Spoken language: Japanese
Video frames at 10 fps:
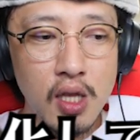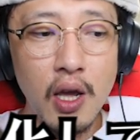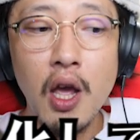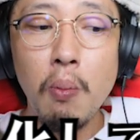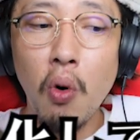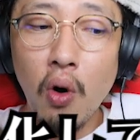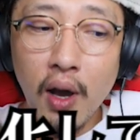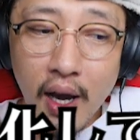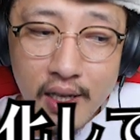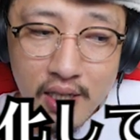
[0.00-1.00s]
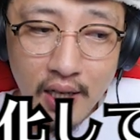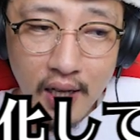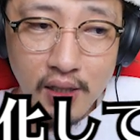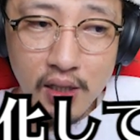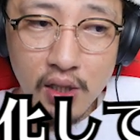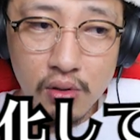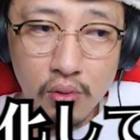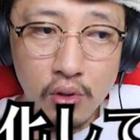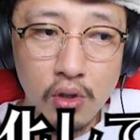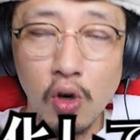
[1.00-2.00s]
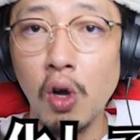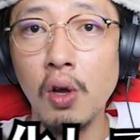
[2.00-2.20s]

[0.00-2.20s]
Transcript: でもう一回進化させると今度